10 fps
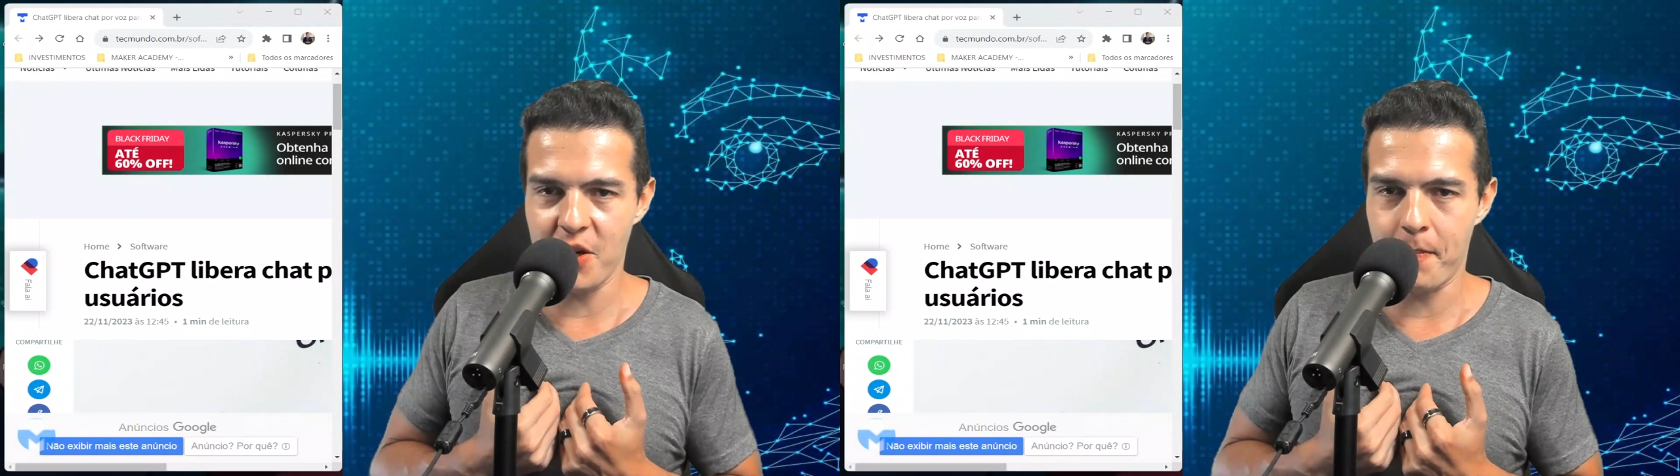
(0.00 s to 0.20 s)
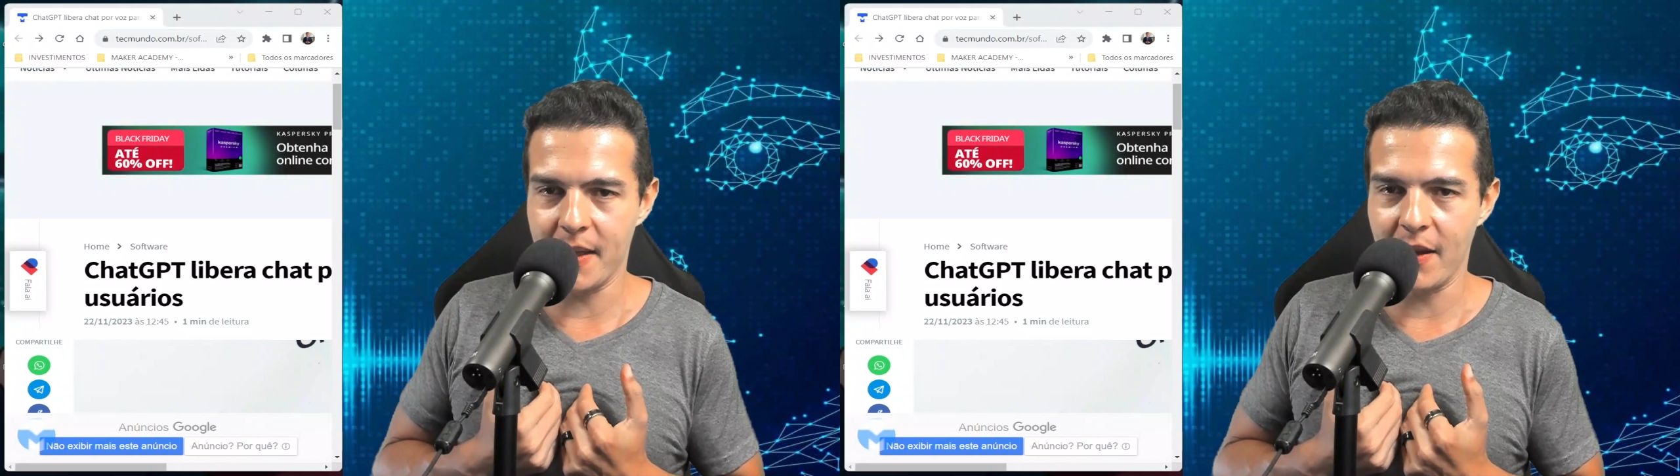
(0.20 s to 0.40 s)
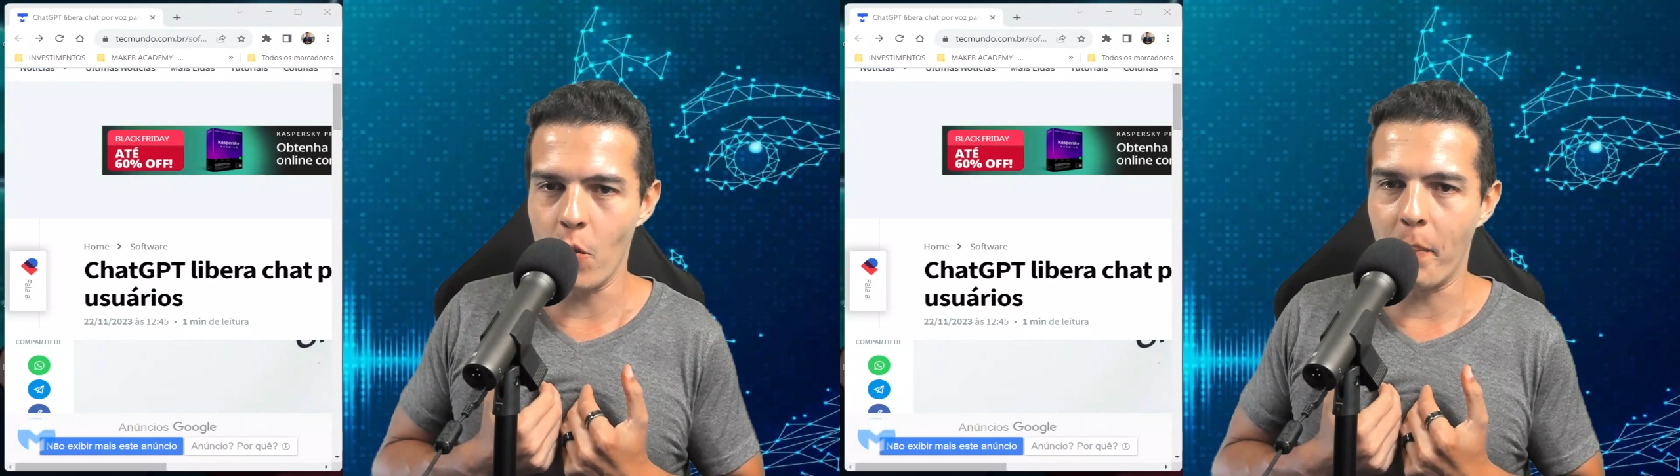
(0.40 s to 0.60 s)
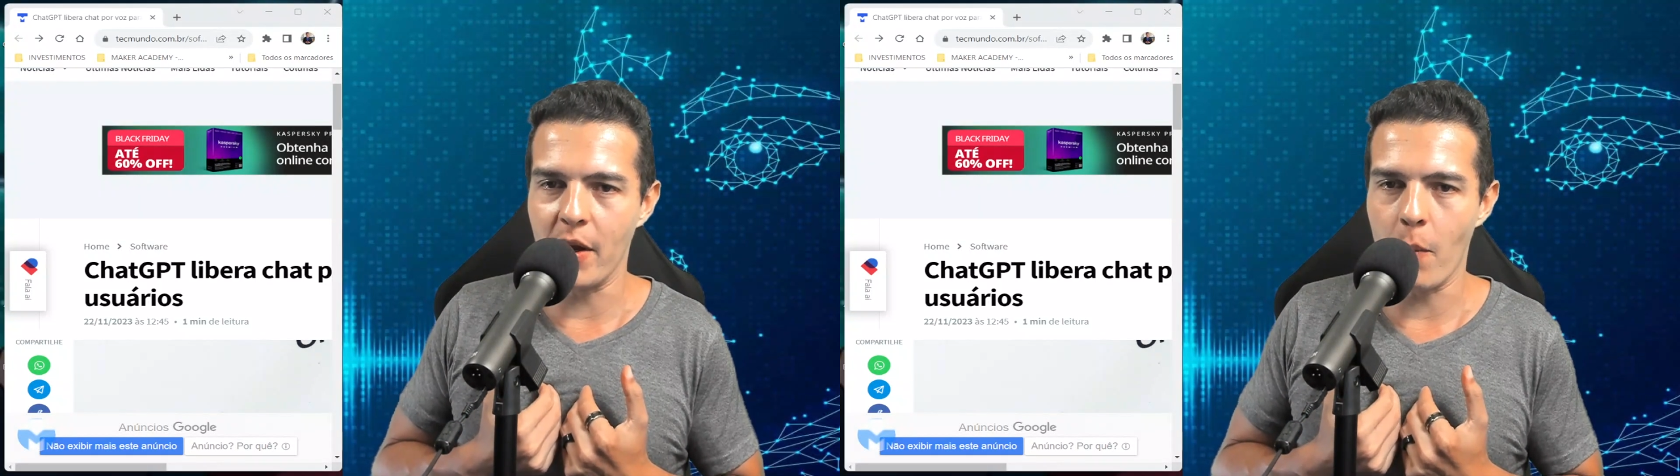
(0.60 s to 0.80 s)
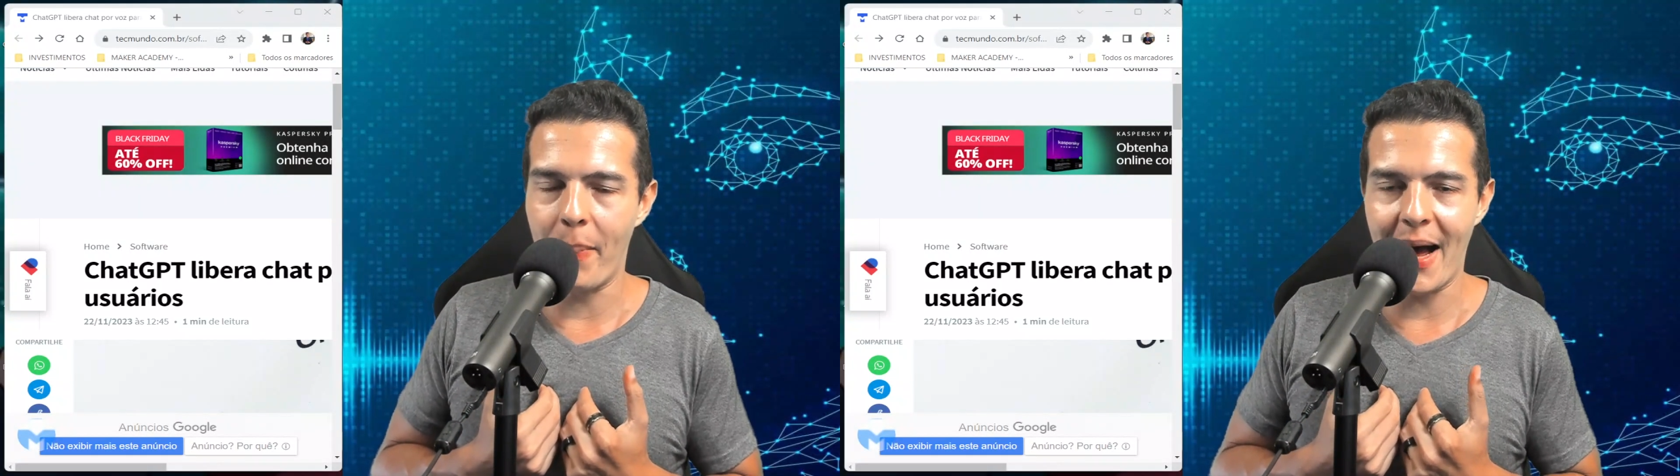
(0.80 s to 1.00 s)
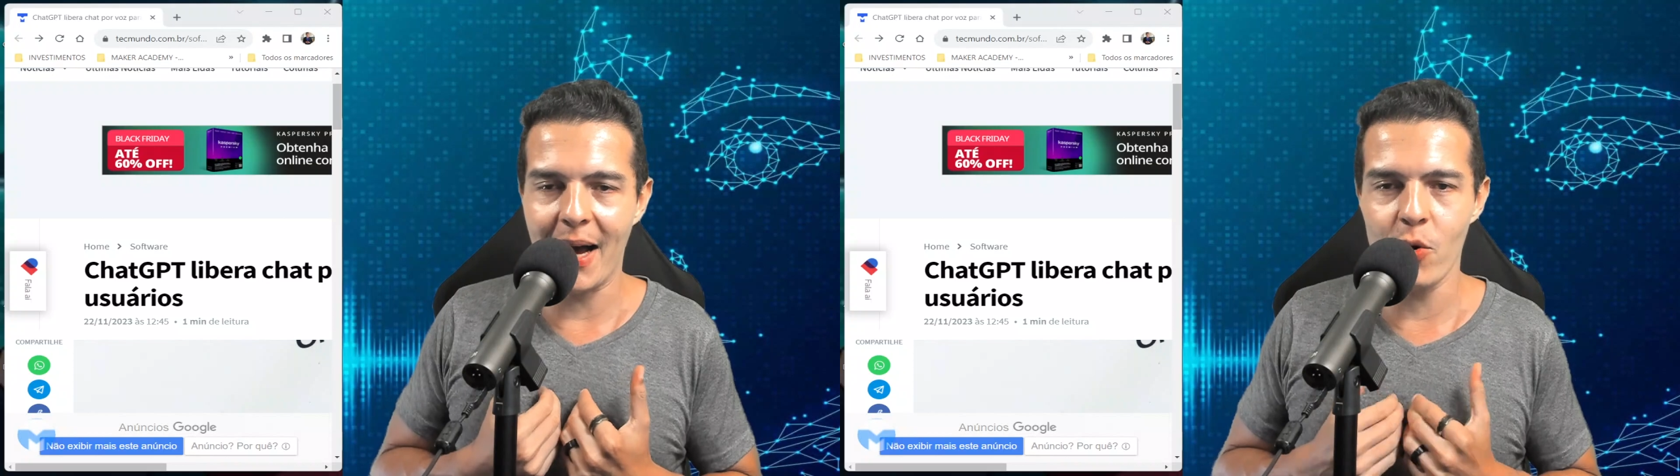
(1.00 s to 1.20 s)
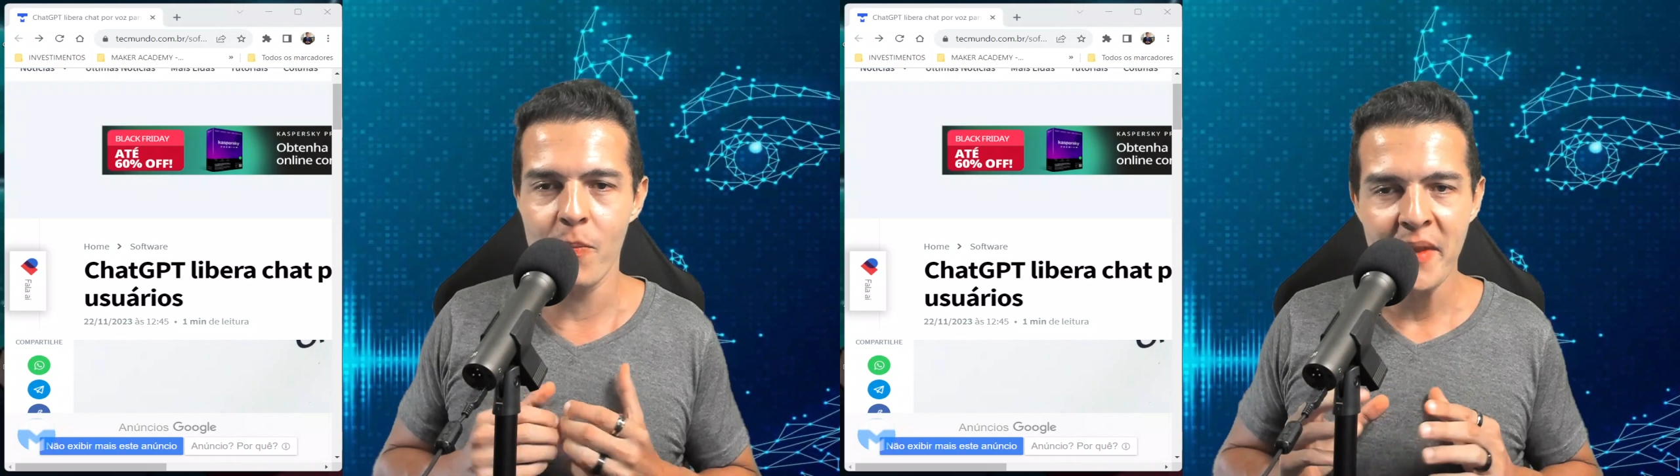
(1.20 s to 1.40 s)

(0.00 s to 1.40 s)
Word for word: GPT no plano pago,